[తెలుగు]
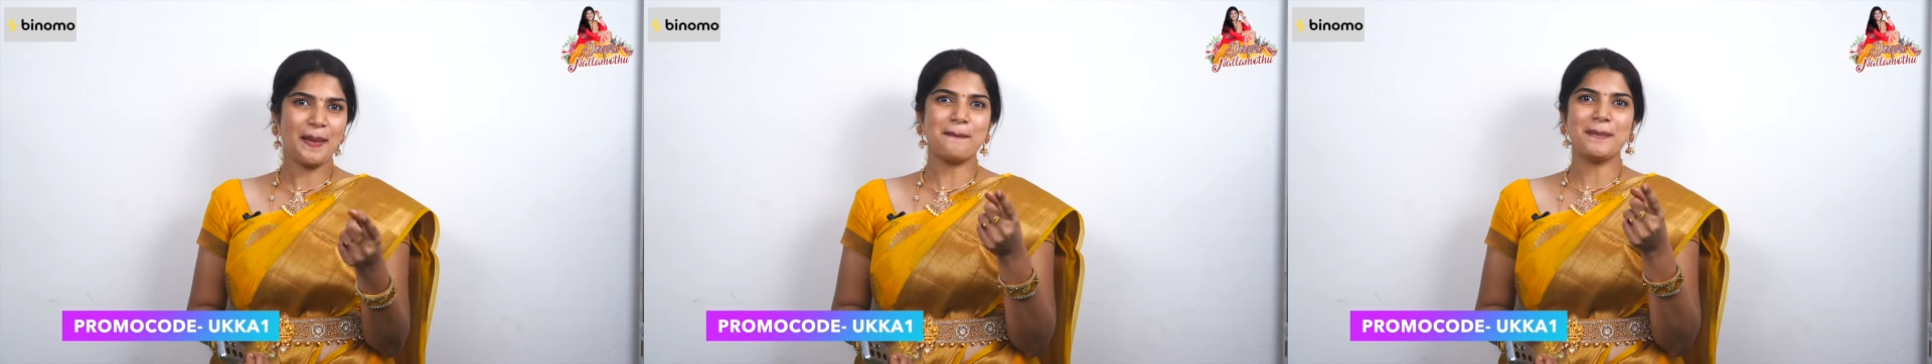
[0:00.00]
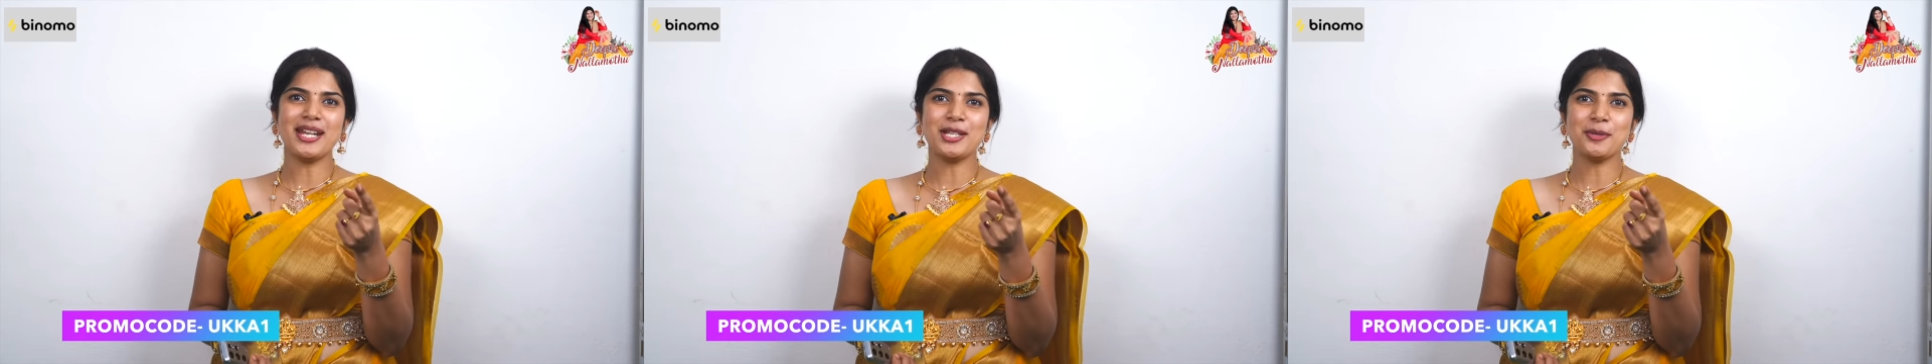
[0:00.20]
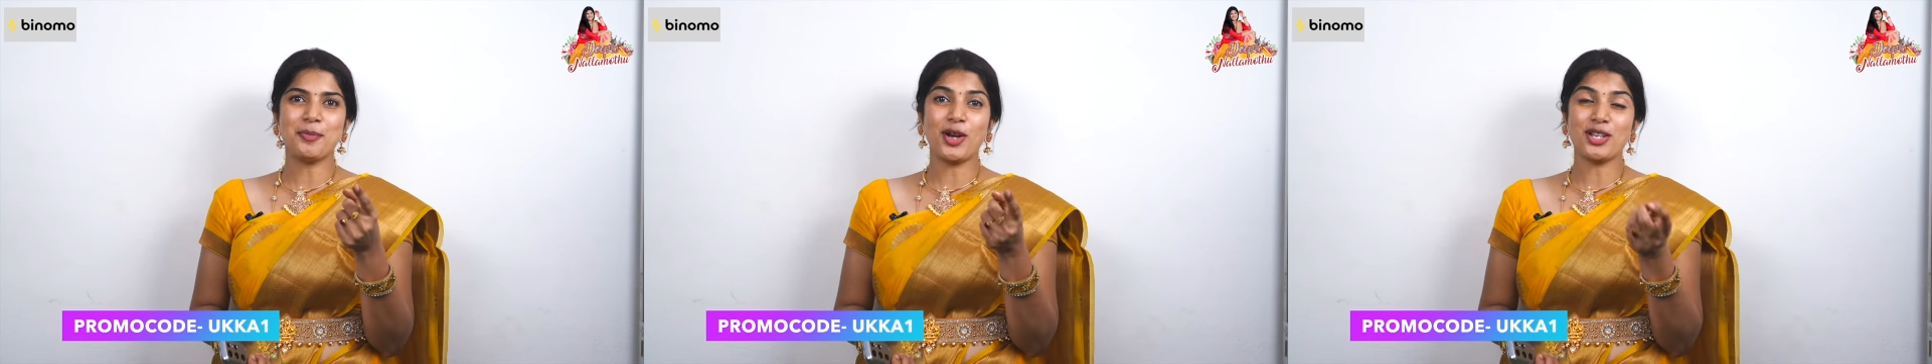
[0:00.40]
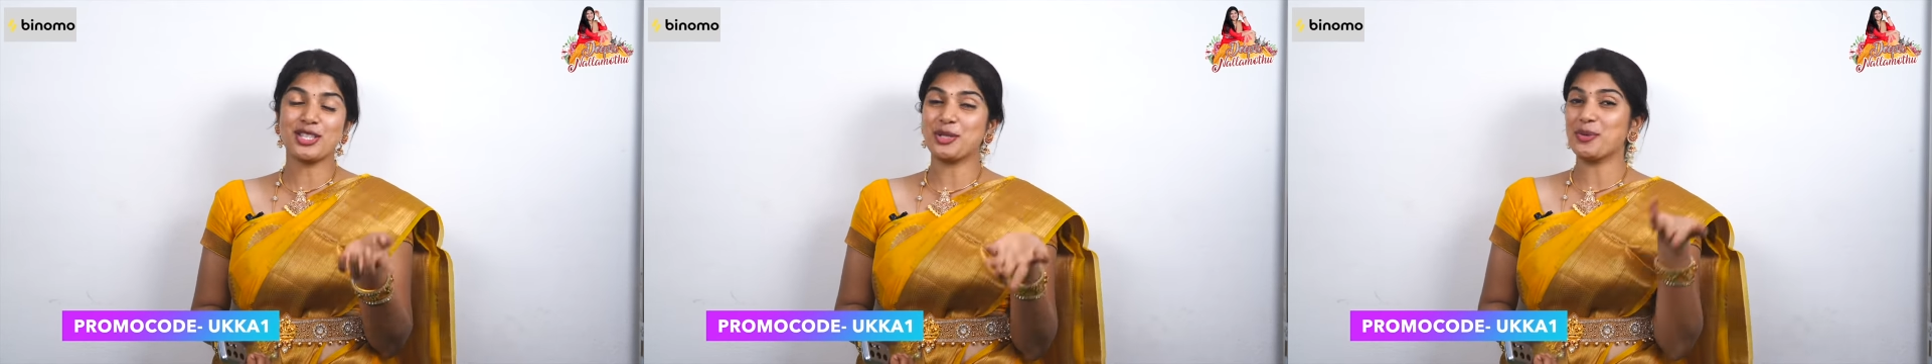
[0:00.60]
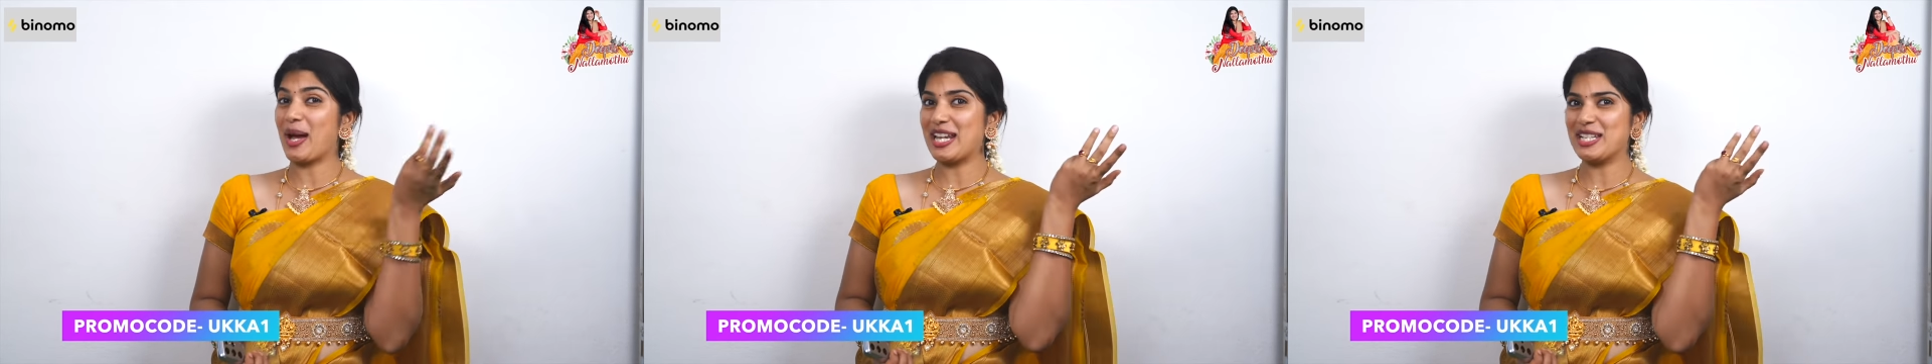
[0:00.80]
మీ
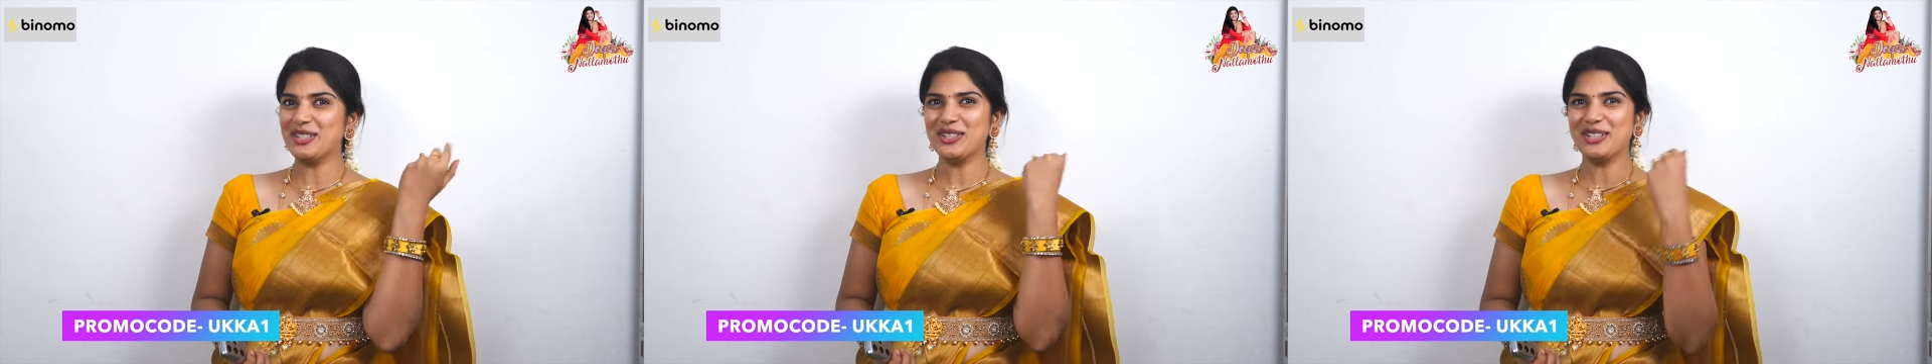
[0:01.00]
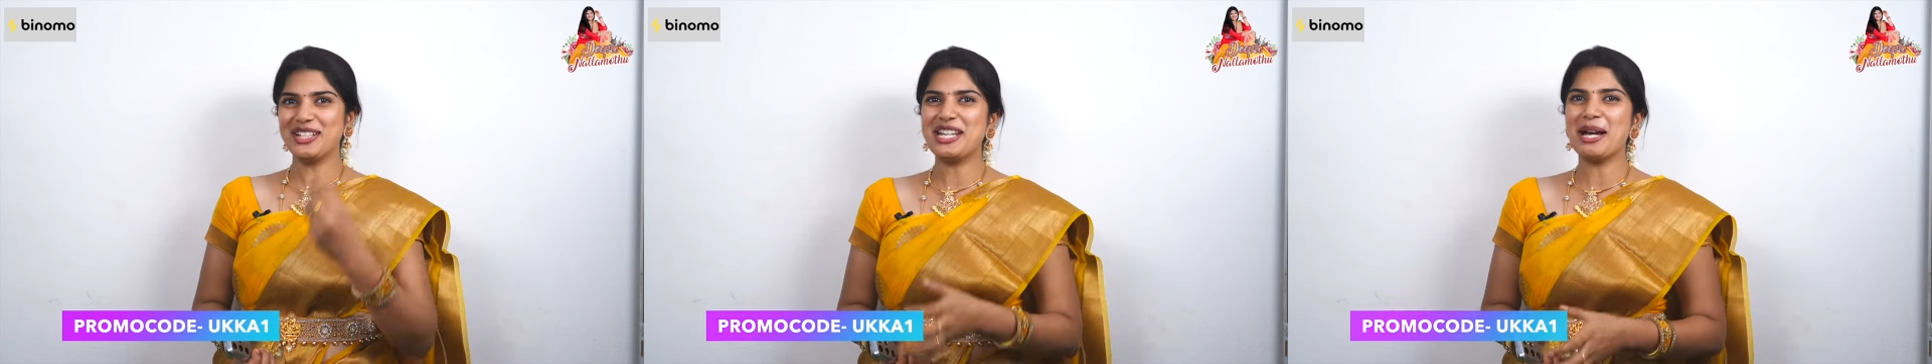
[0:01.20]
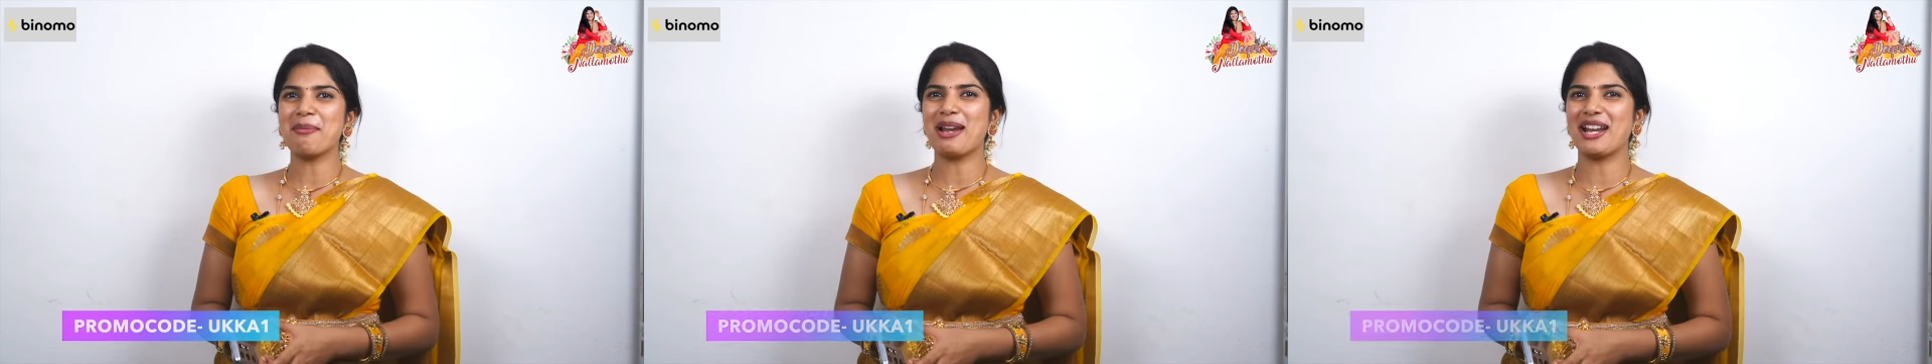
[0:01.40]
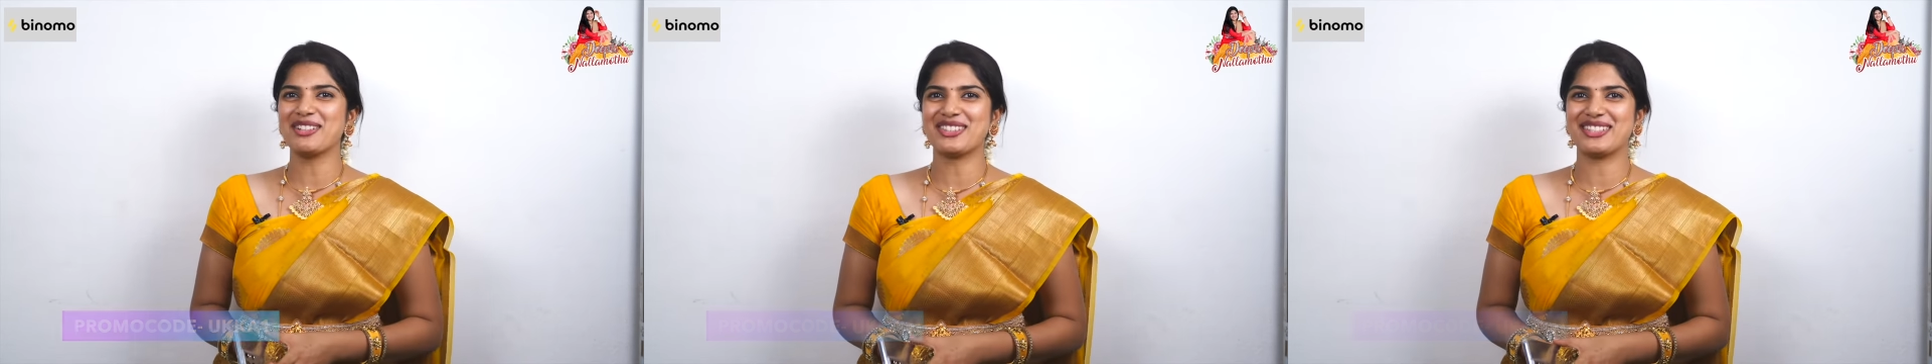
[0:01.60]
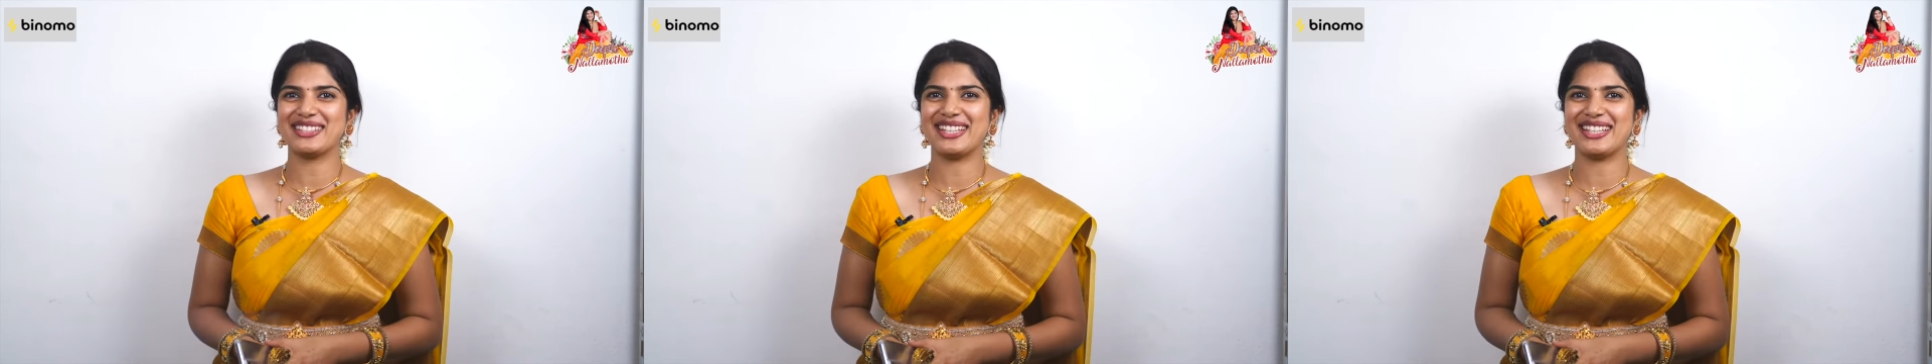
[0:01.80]
డిపాజిట్ వాల్యూ డబల్
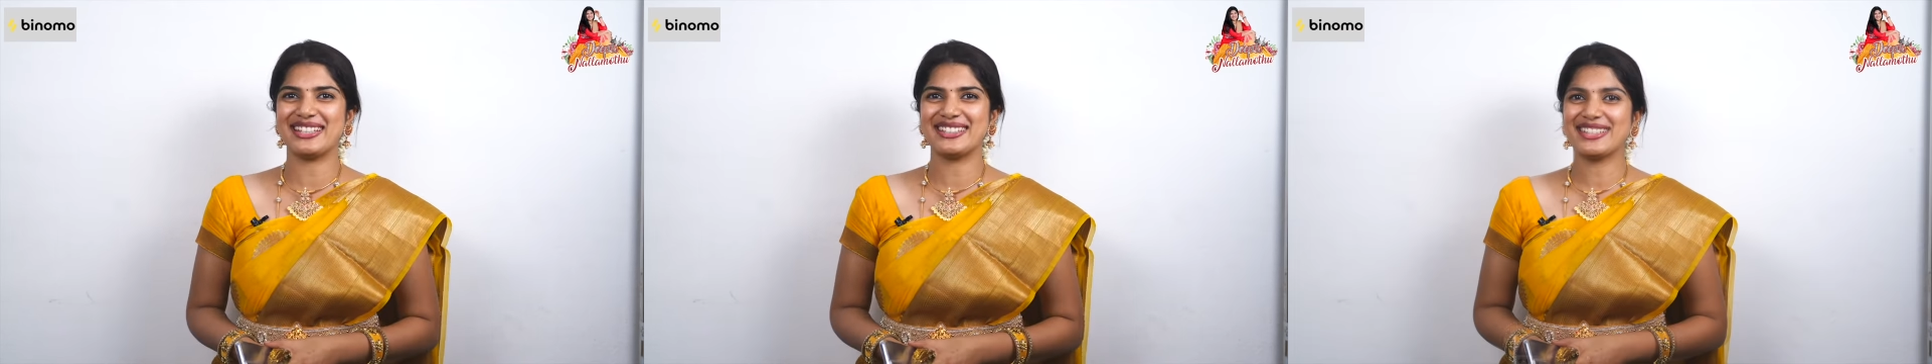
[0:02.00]
అవుతుంది